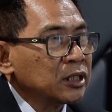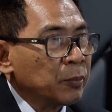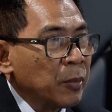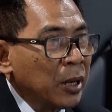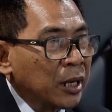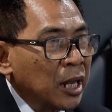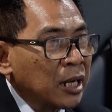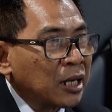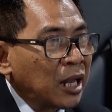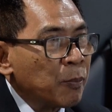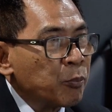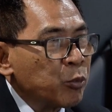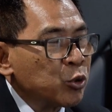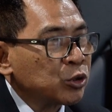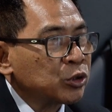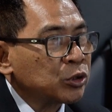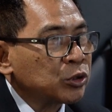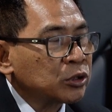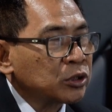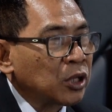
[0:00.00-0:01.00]
sebagai
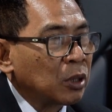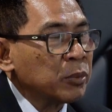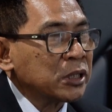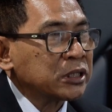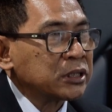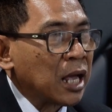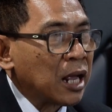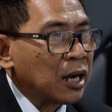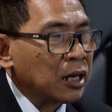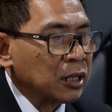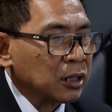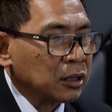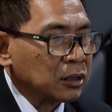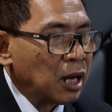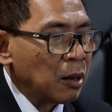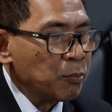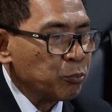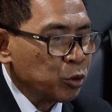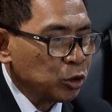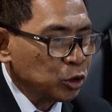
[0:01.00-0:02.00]
kampus terbesar,
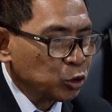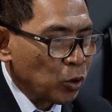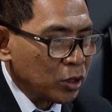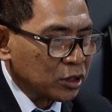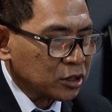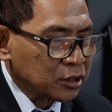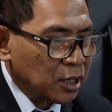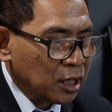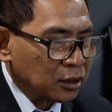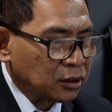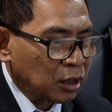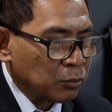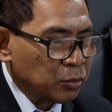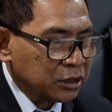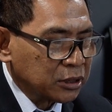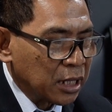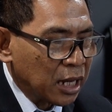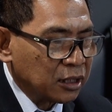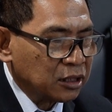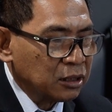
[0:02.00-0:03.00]
kampus swasta
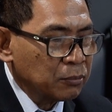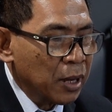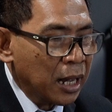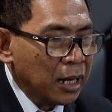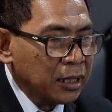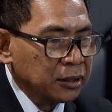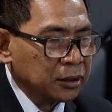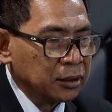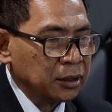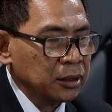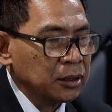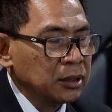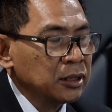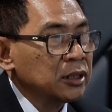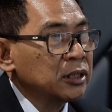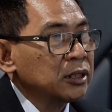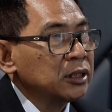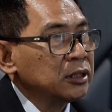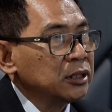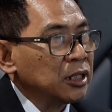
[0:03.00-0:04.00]
terbesar di Bali
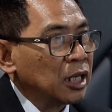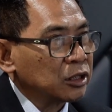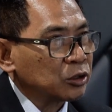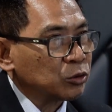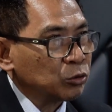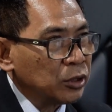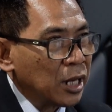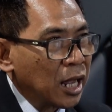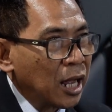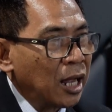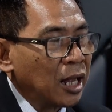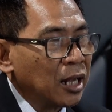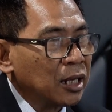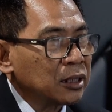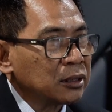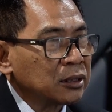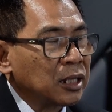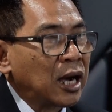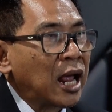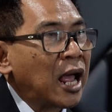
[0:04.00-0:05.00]
yang sudah
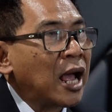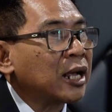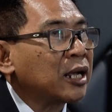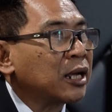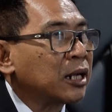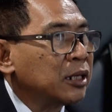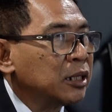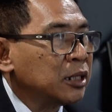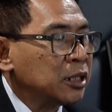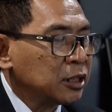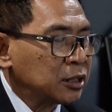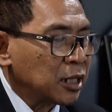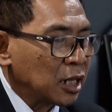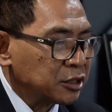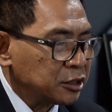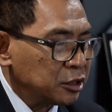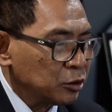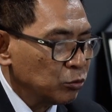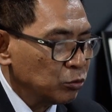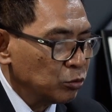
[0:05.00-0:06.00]

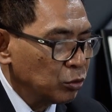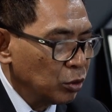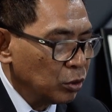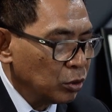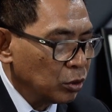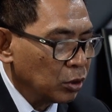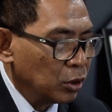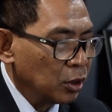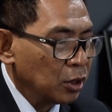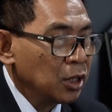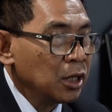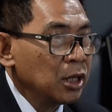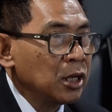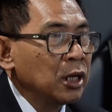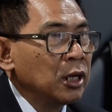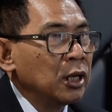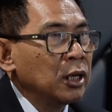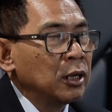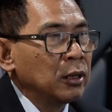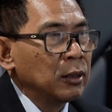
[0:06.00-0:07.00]
terakreditasi unggul
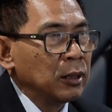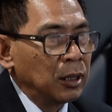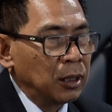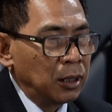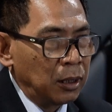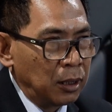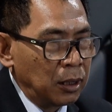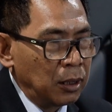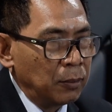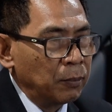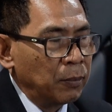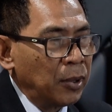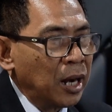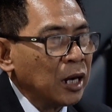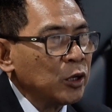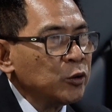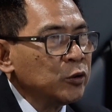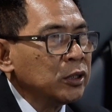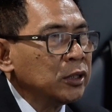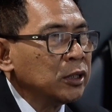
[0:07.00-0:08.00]

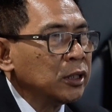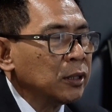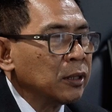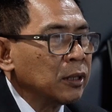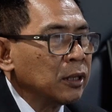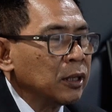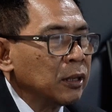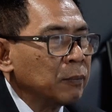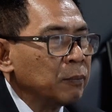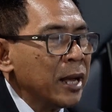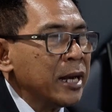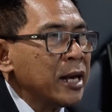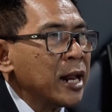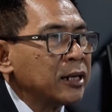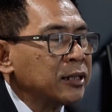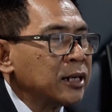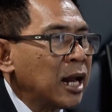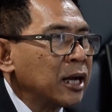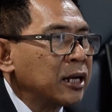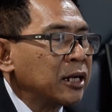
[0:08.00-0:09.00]
melalui Badan